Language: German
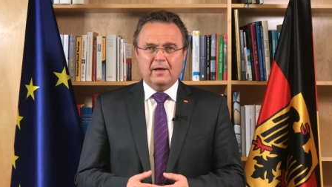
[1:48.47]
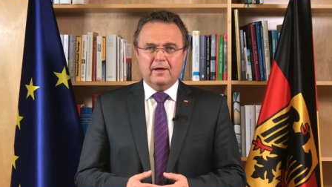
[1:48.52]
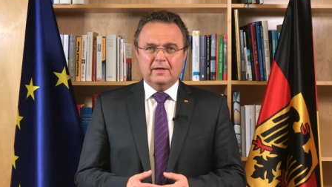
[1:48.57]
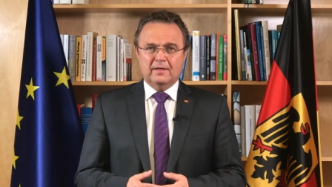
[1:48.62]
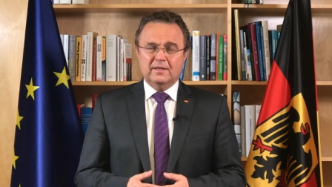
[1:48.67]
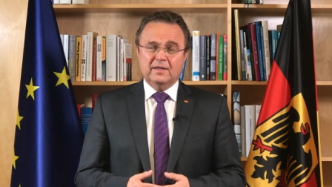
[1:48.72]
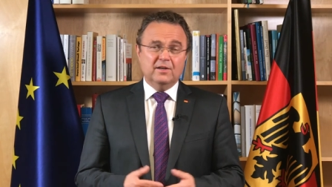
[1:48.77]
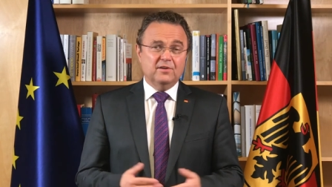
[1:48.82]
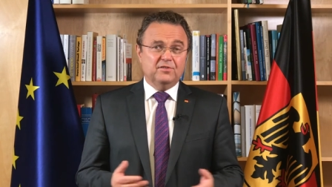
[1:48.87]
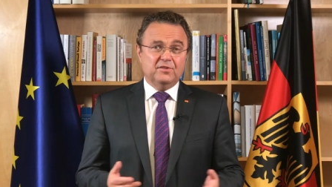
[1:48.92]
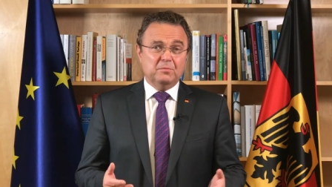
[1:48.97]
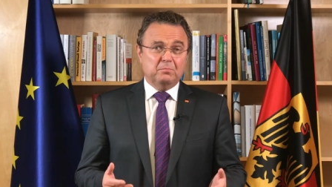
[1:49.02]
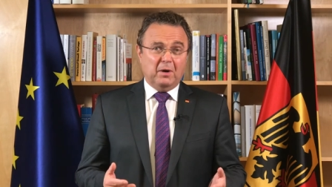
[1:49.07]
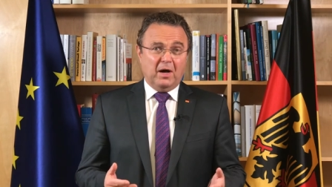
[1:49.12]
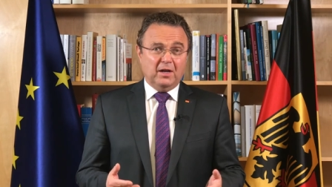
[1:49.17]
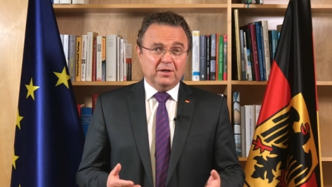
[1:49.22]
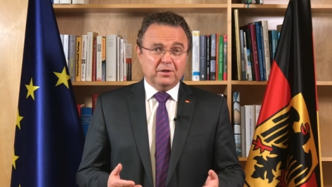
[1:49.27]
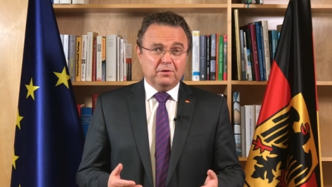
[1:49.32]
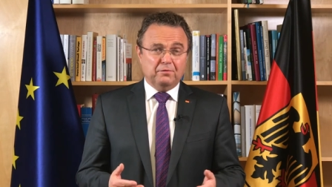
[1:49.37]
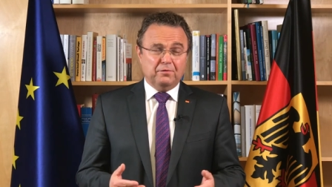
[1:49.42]
Hier ist die
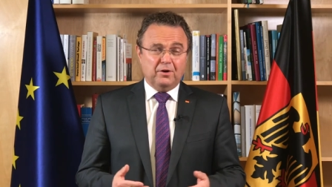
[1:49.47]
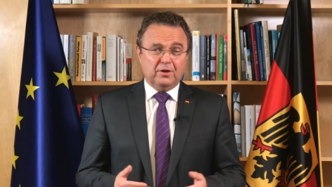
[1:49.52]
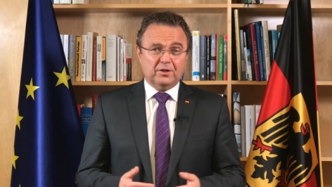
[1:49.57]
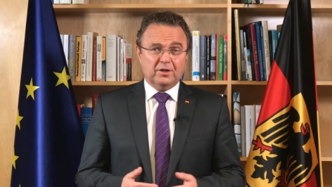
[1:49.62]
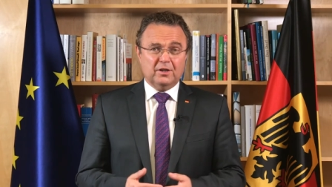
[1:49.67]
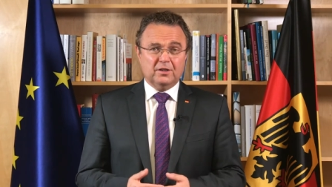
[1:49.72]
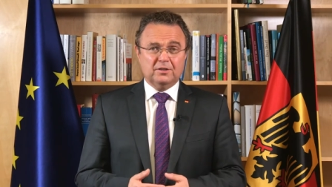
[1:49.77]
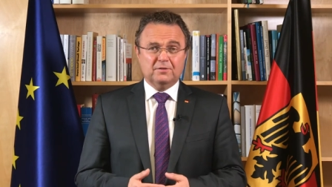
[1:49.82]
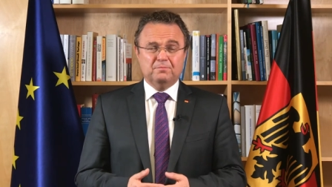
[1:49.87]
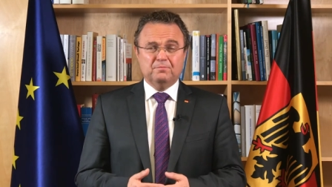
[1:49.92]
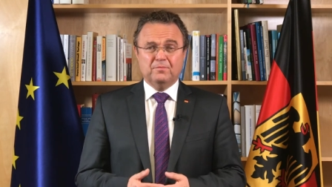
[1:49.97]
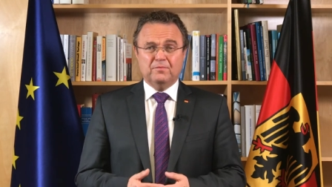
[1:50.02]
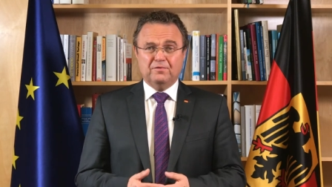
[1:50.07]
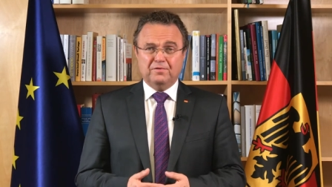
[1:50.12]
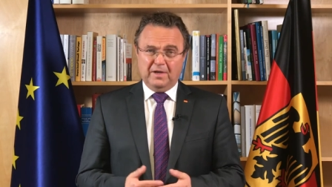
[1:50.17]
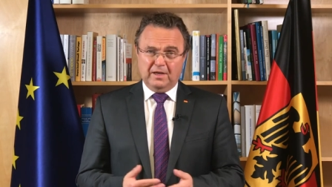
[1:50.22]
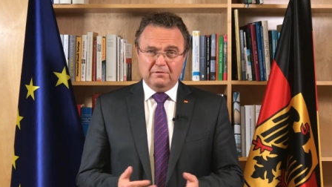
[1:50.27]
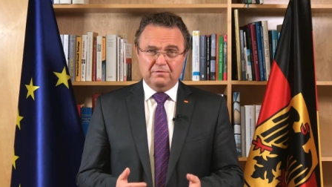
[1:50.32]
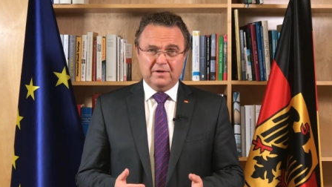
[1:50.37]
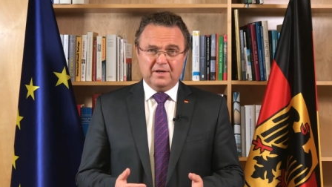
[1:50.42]
Bahn gefordert,
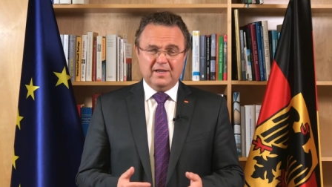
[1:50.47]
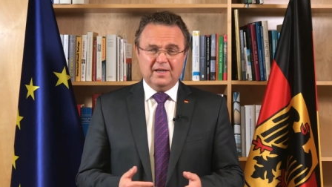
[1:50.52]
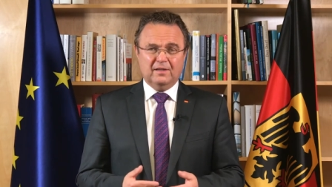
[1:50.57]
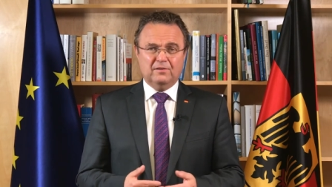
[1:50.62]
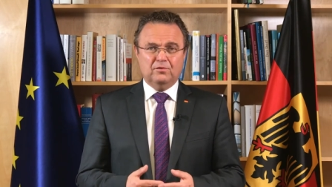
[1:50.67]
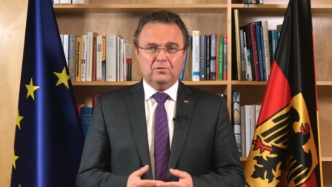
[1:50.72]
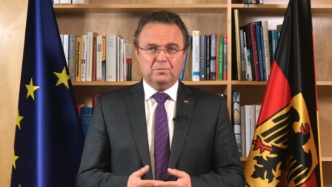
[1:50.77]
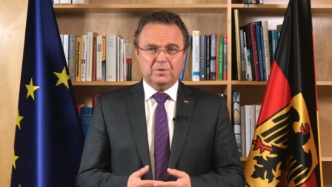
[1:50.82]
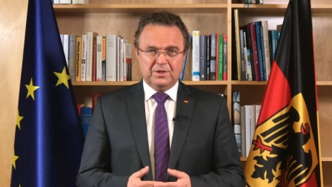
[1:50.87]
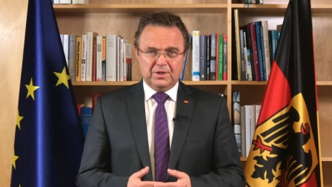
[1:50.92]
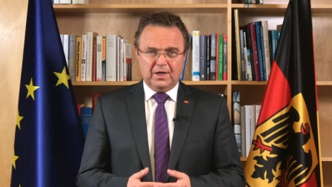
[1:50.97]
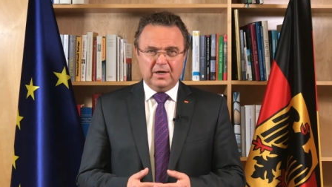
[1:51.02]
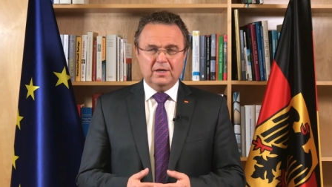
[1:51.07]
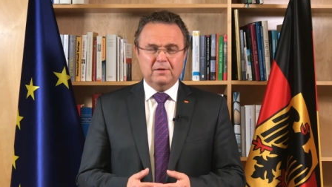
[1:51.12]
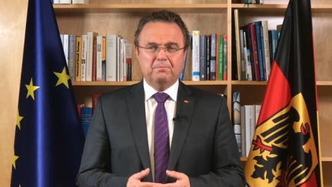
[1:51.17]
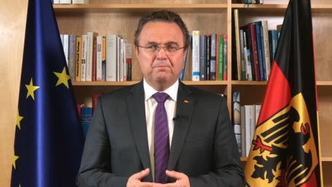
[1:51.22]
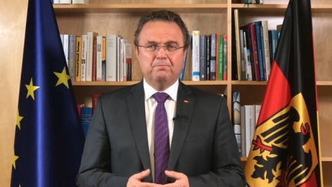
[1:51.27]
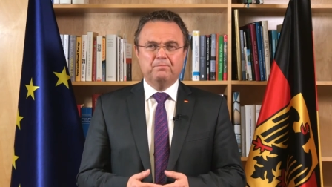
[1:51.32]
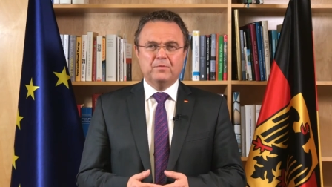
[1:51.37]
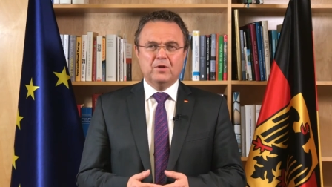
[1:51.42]
Fernverkehr zu
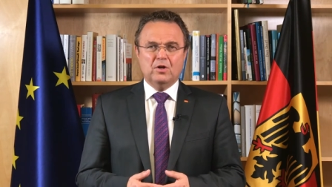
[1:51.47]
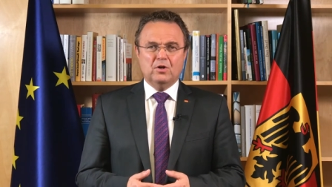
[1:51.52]
betreiben.